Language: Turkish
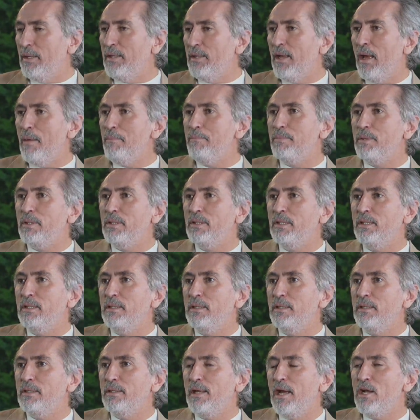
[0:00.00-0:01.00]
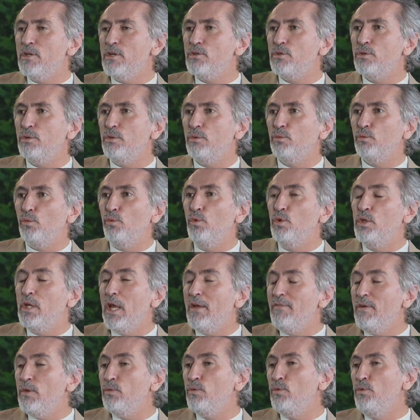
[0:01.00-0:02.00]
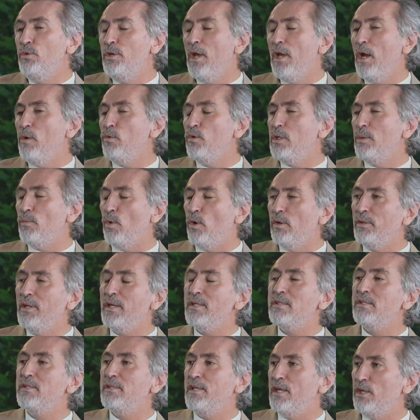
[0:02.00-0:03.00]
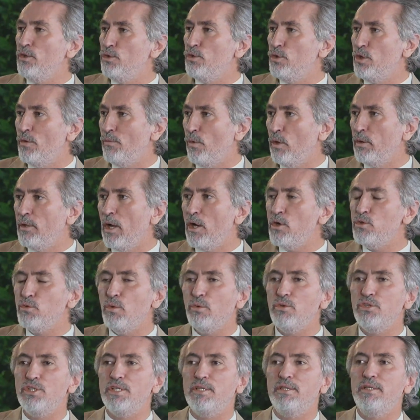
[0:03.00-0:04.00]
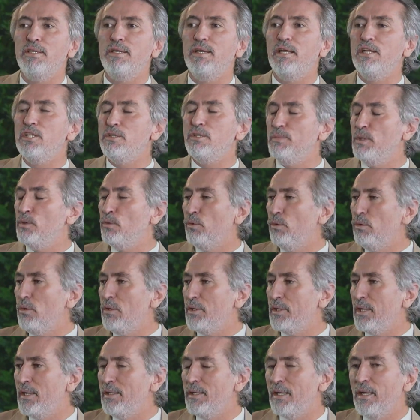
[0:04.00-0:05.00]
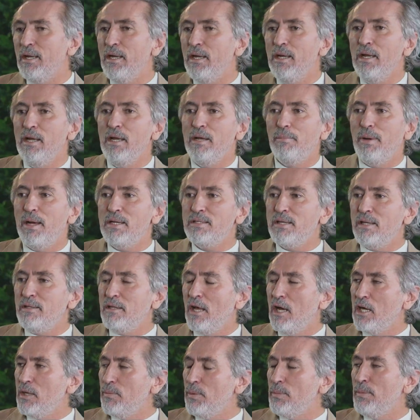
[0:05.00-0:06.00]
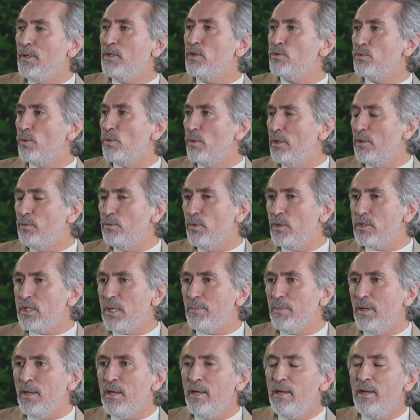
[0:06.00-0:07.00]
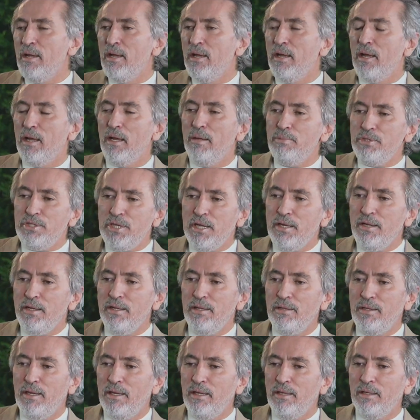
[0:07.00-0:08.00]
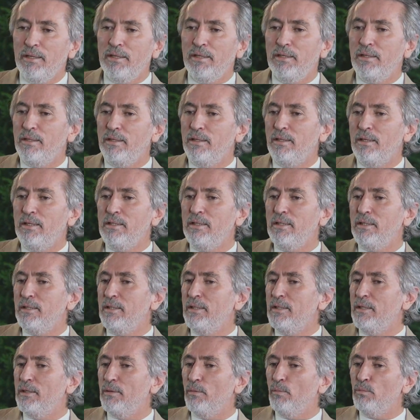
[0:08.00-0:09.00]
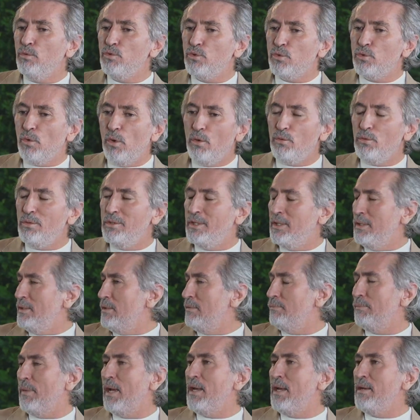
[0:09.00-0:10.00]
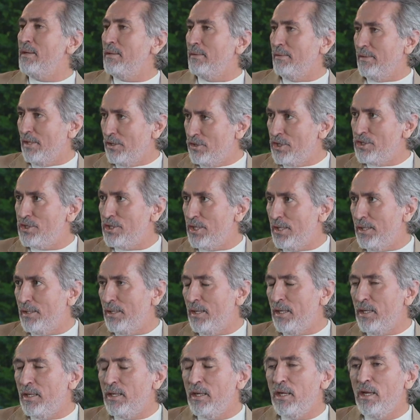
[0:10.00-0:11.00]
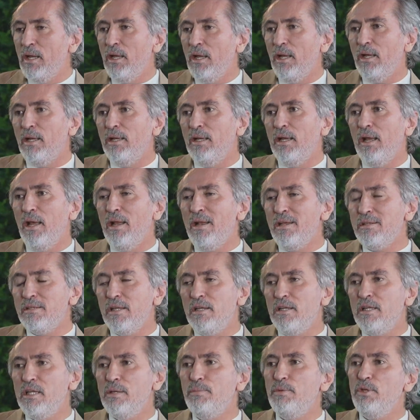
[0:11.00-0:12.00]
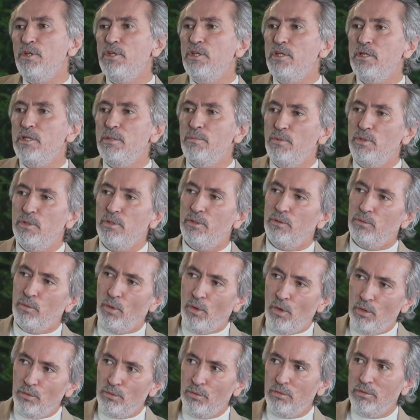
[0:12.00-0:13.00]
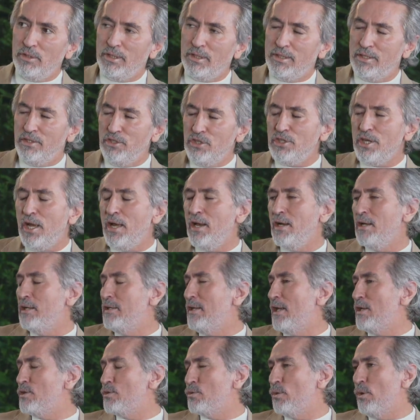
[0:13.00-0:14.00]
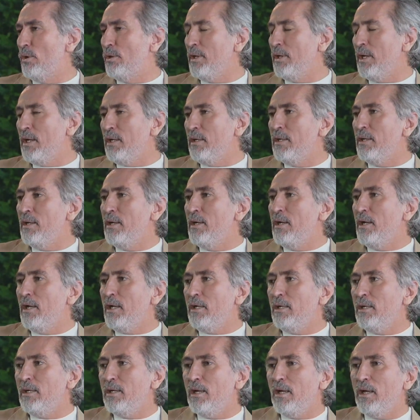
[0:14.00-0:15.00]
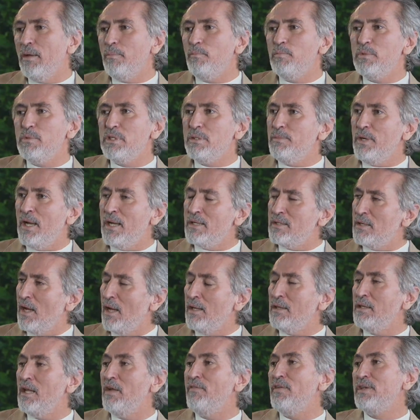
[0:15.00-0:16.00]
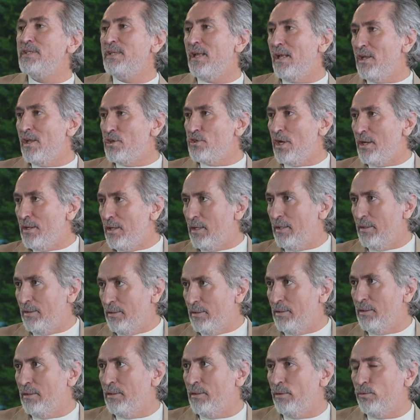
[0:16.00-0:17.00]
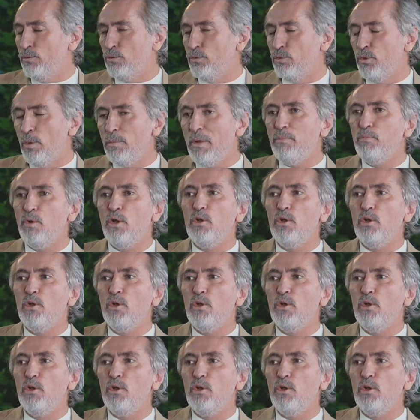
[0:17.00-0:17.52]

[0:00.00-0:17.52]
Hani hep e, gerçi ülke ve dünya gündem o kadar hızlı değişiyor. O kadar çok ciddi gelişmeler oluyor ki hani bazen takip etmekte zorlanıyoruz ama e, bir şekilde e, hani e, bu zor günlerin ben geçeceğine e, en azından 2024'ün ikinci çeyreğinden sonra ee, hepimizin biraz rahat nefes alacağına e, düşünüyorum.